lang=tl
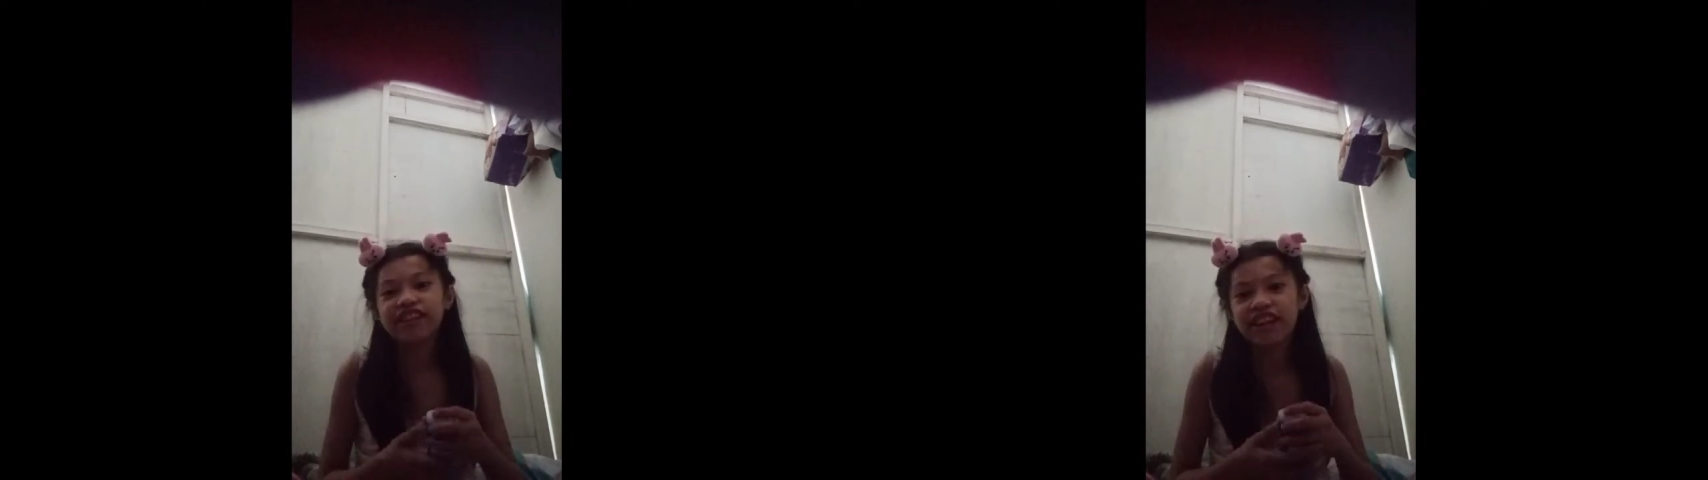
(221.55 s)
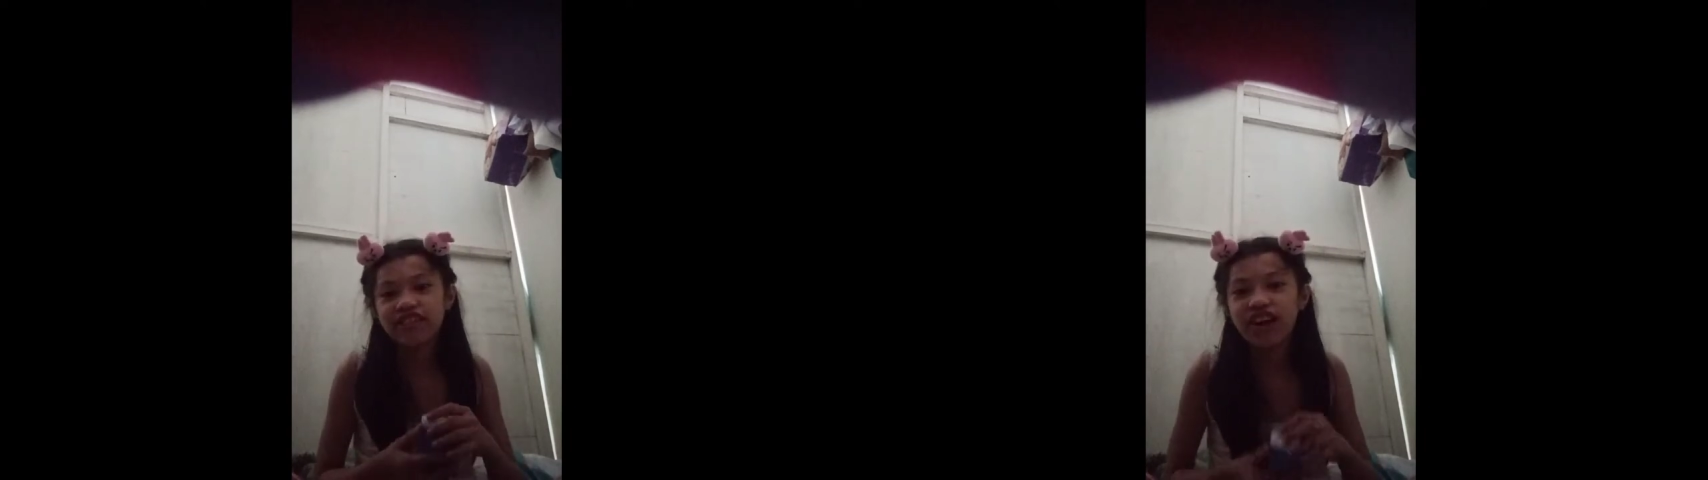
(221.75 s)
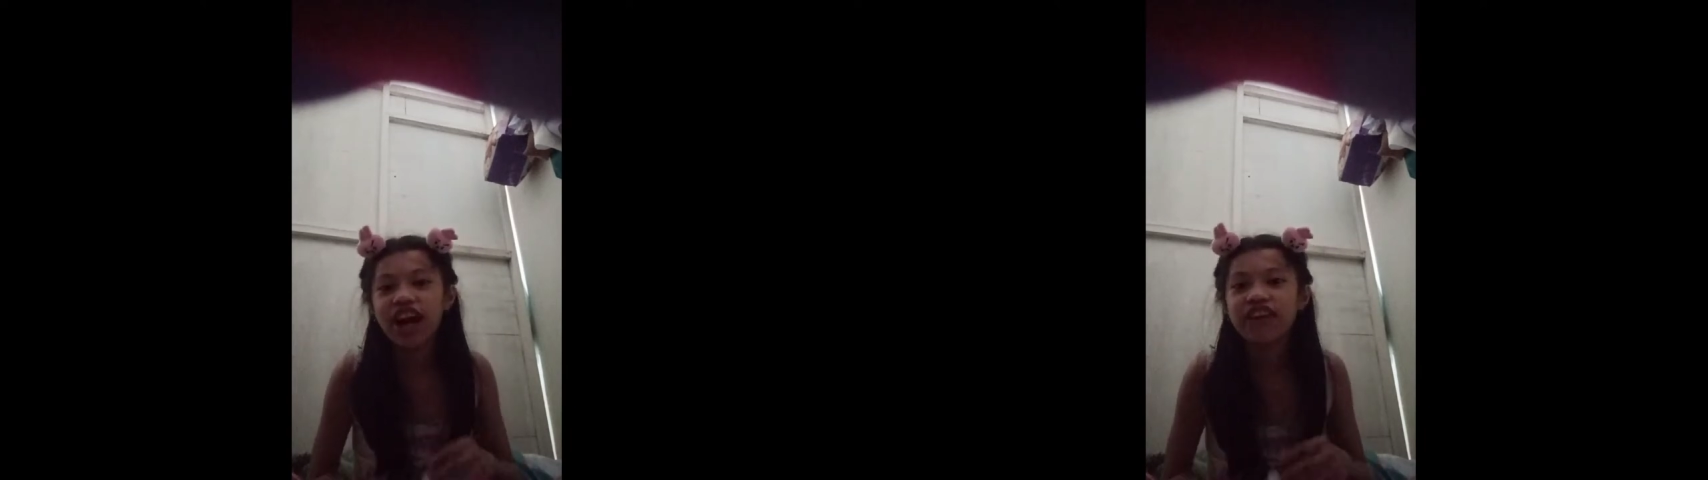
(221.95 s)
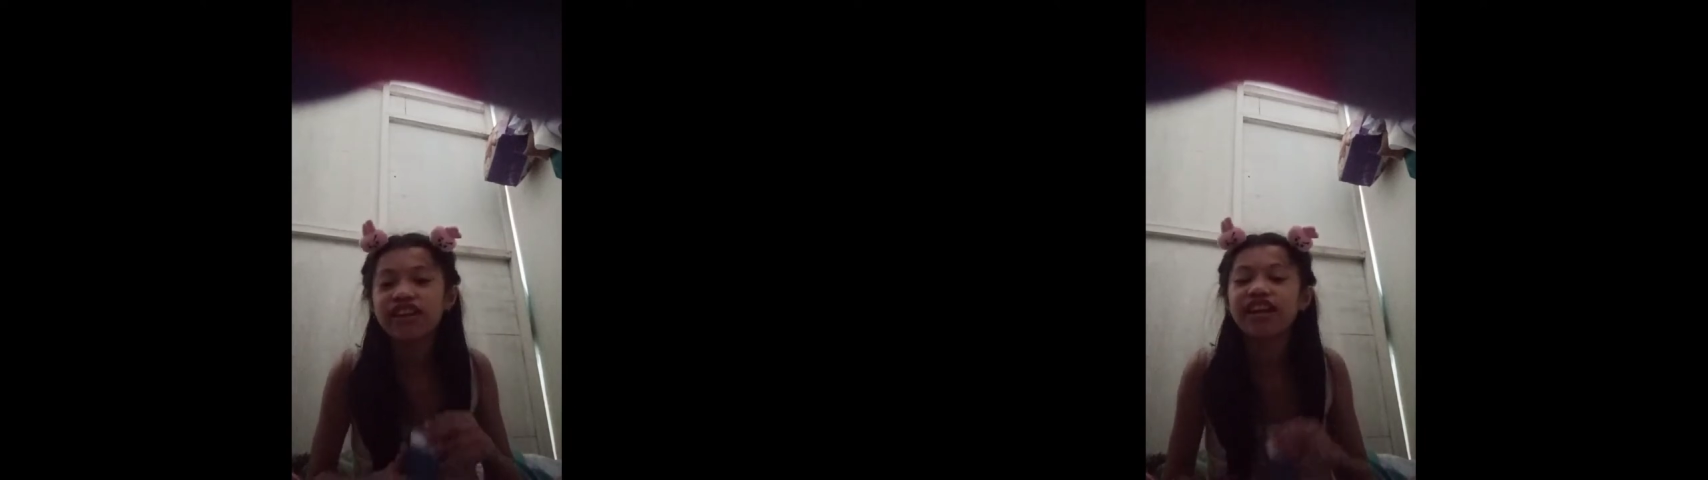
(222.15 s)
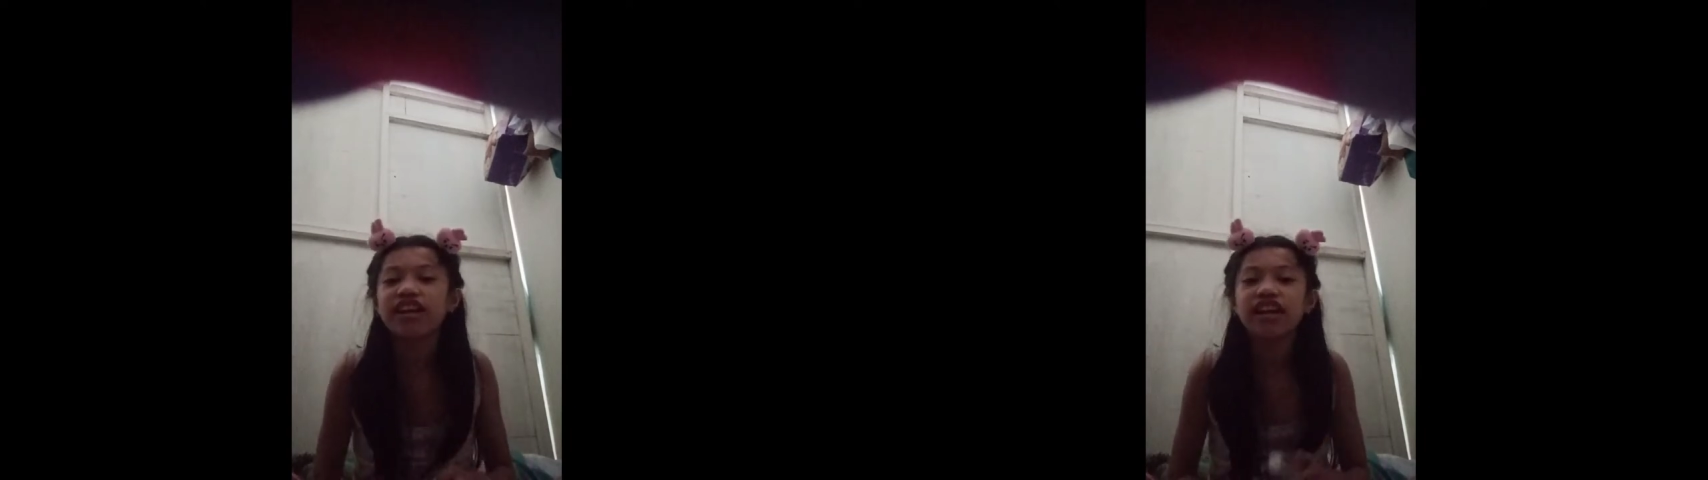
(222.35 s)
Angel
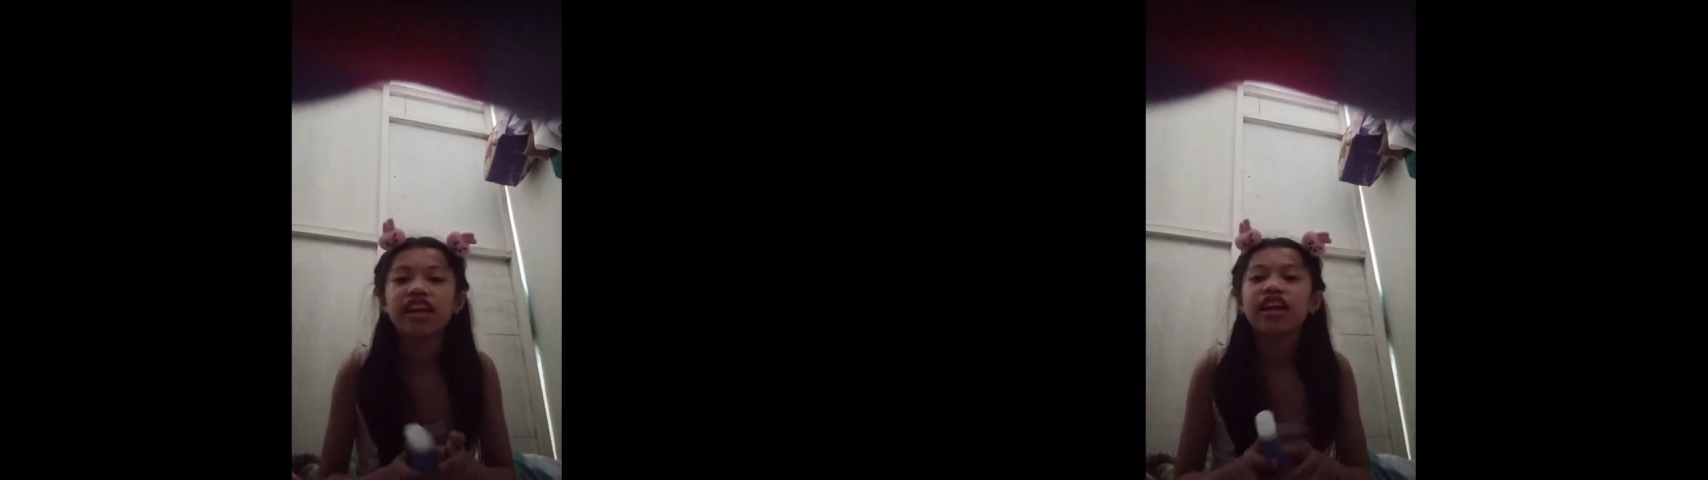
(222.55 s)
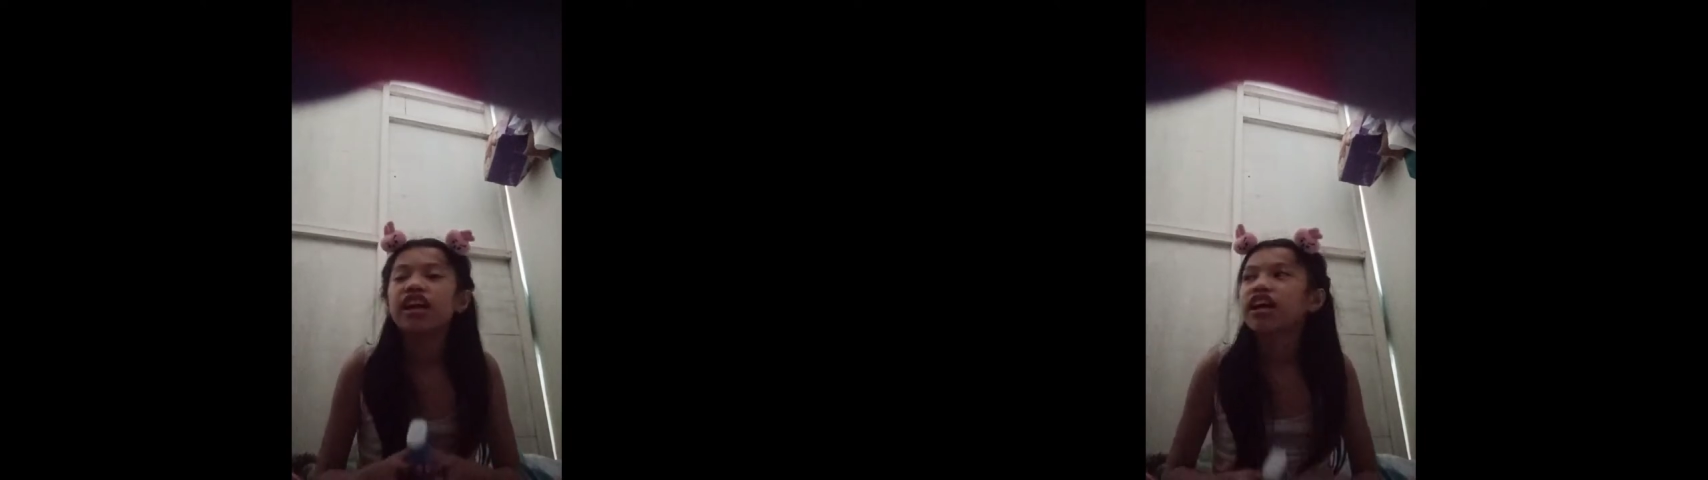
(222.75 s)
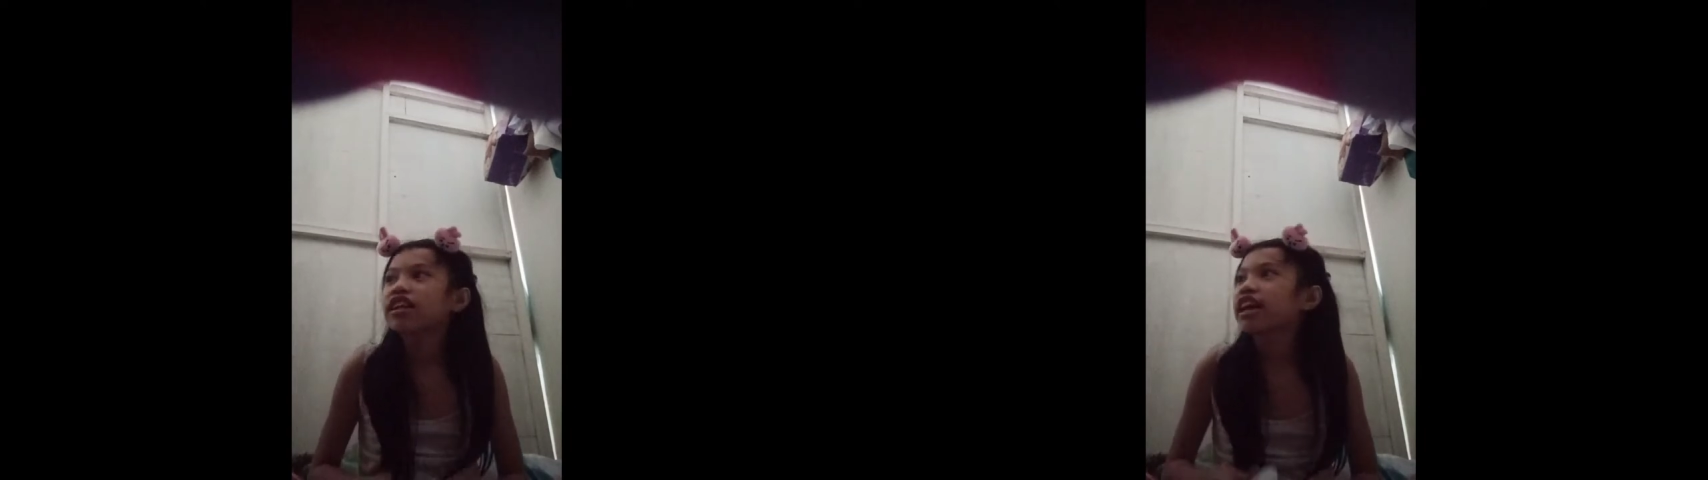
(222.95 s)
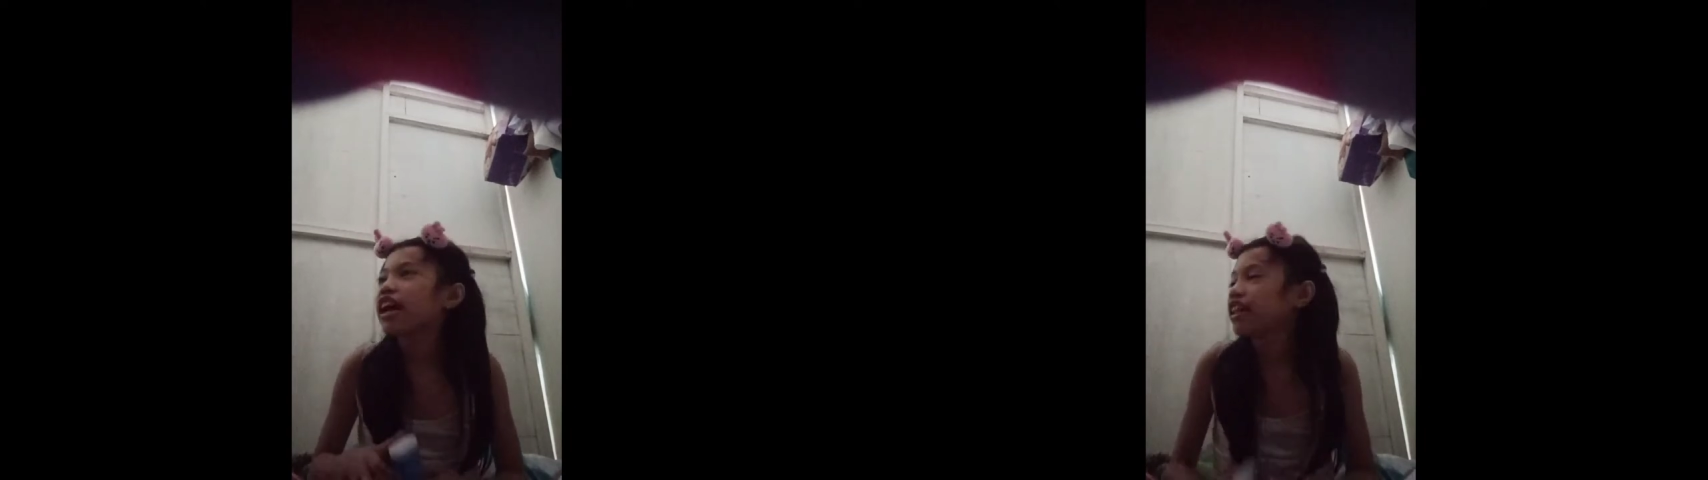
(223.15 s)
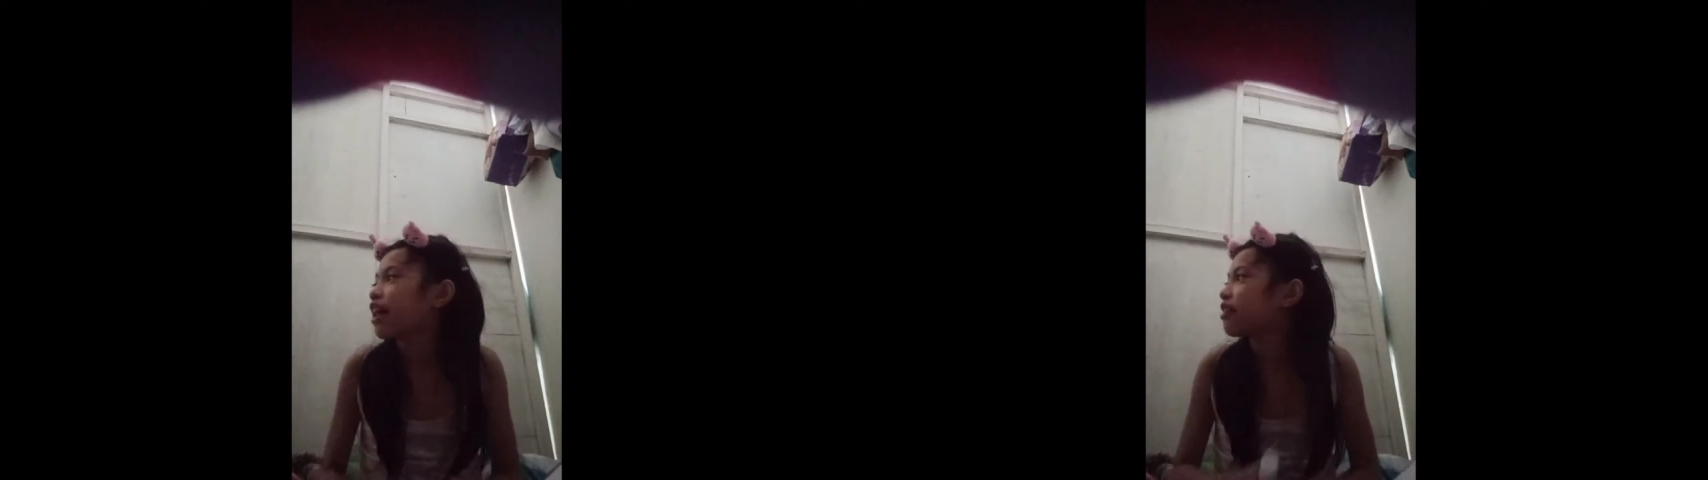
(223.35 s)
Garden.
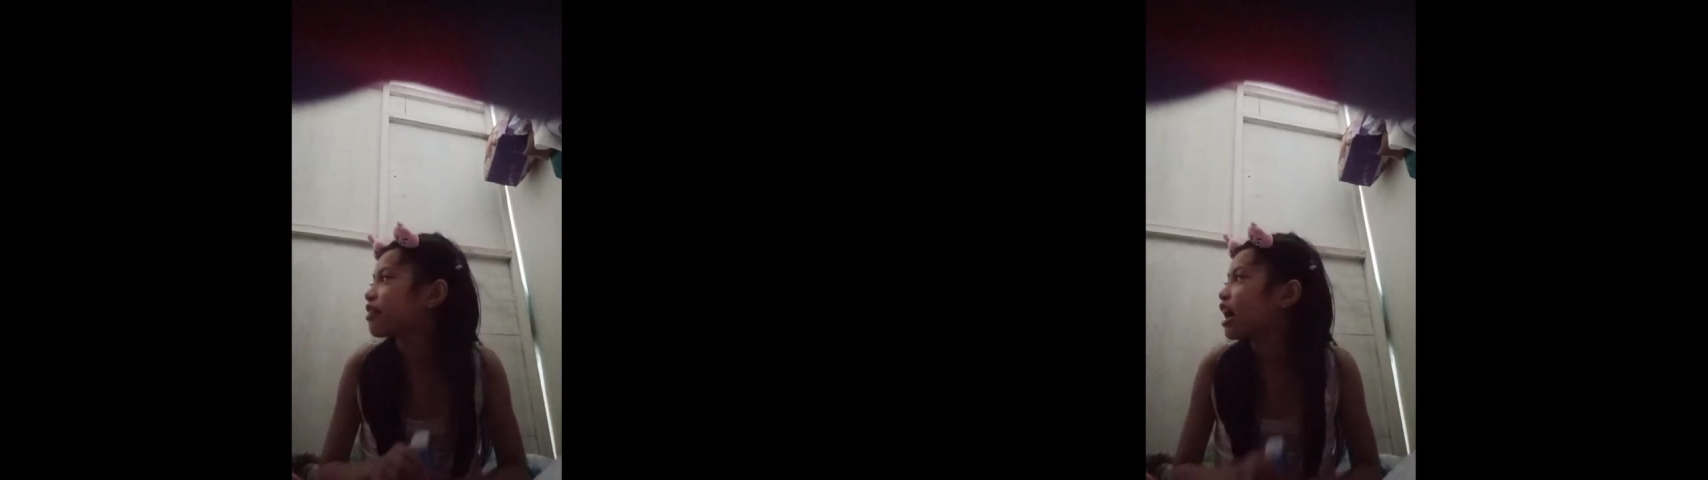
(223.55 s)
Kailan